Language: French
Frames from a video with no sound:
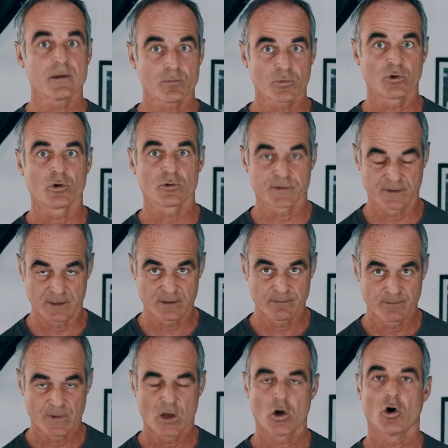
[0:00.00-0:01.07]

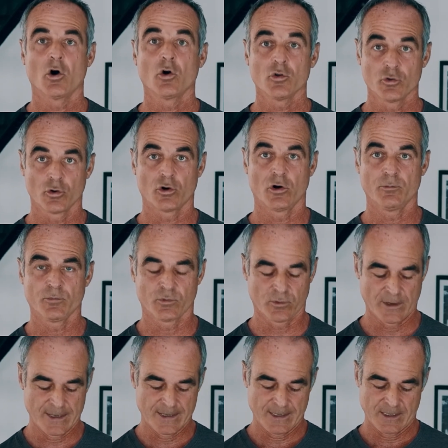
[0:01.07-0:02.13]
implantée en Europe.
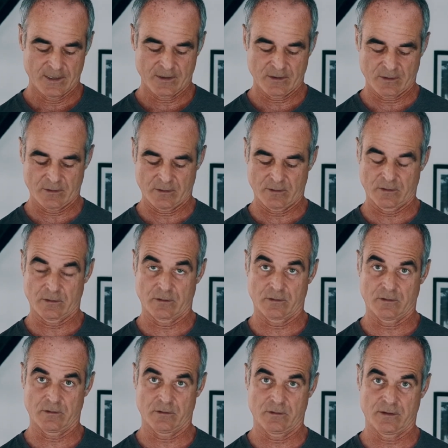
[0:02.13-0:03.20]

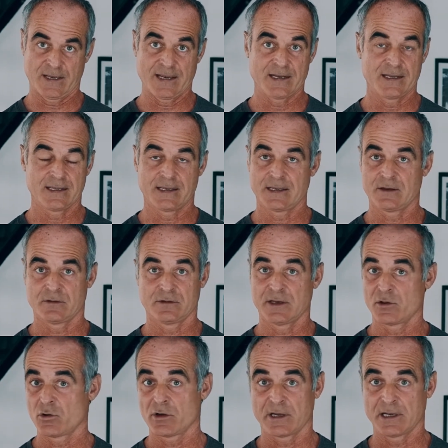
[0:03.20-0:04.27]
Euh, elle est
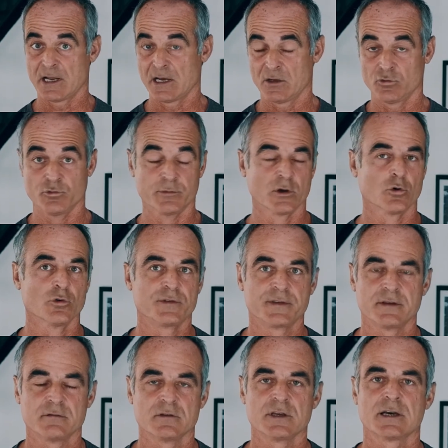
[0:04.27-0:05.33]
d'ailleurs, elle a un numéro de
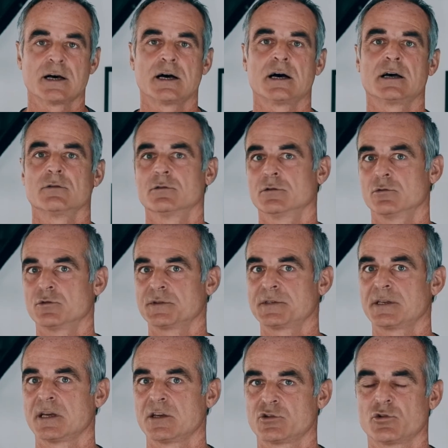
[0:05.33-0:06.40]
TVA. le
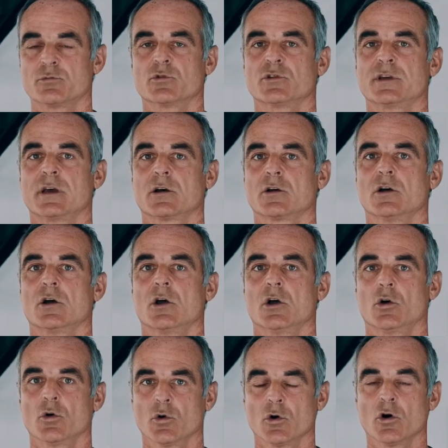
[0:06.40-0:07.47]
siège de Moder
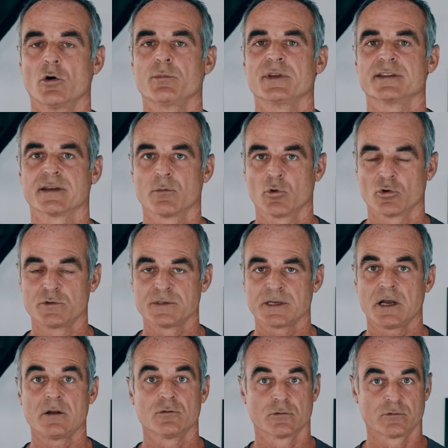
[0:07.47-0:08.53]
Europe est à
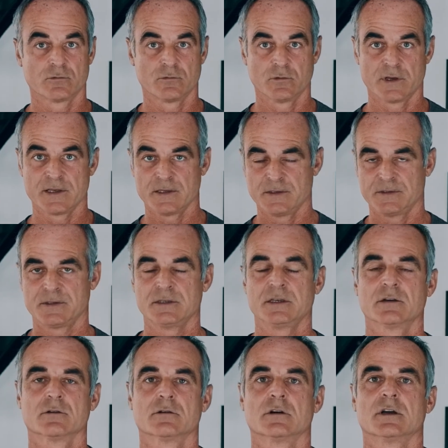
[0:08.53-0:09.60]
Bruxelles. Donc vous voyez
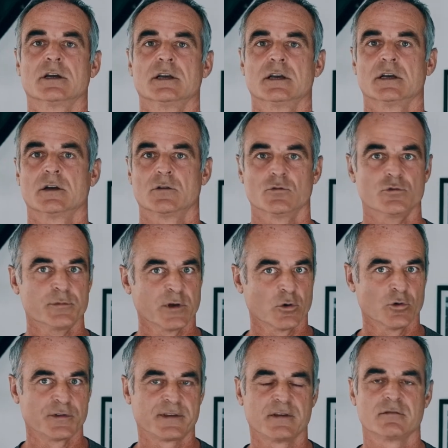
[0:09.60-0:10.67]
ici
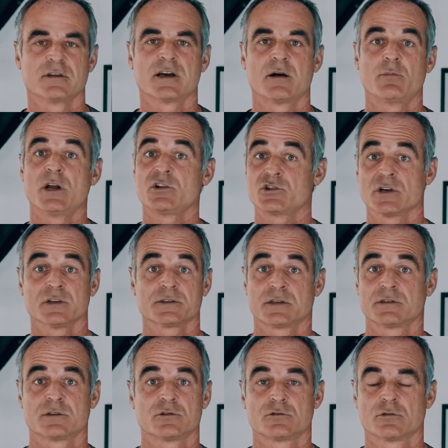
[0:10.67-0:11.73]
numéro de TVA belge. Hein.
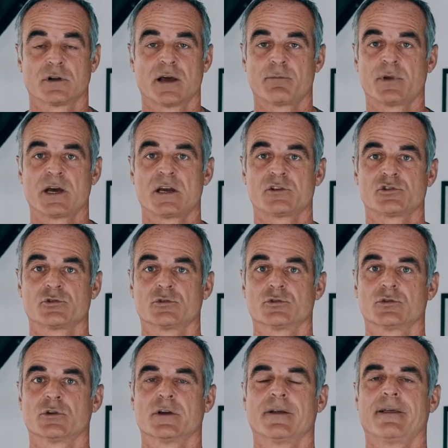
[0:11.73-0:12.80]
ça c'est sur la page
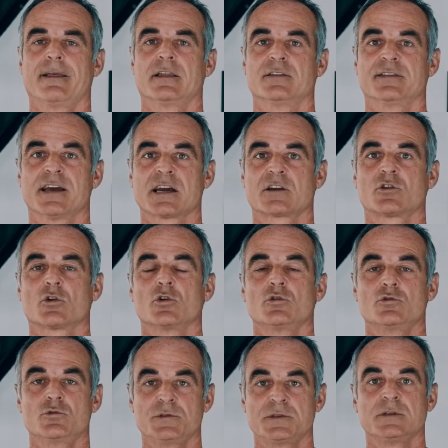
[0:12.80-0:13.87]

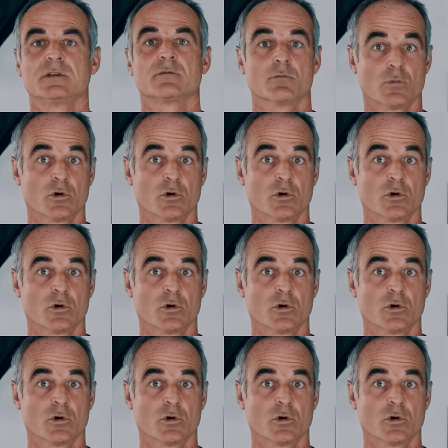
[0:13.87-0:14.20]
d'accueil du site